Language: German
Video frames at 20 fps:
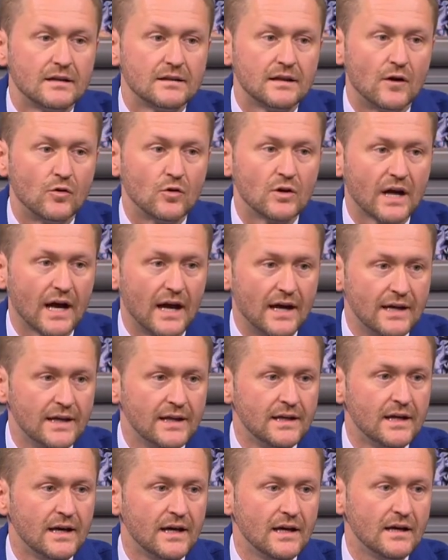der
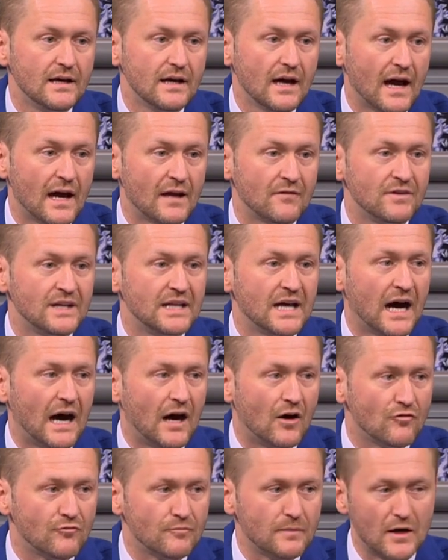Ukraine ein
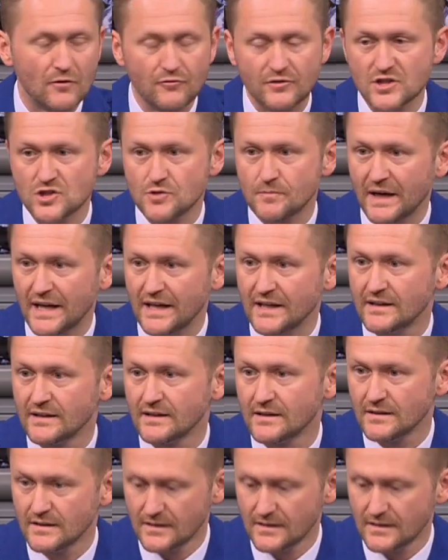Wiederaufbauversprechen,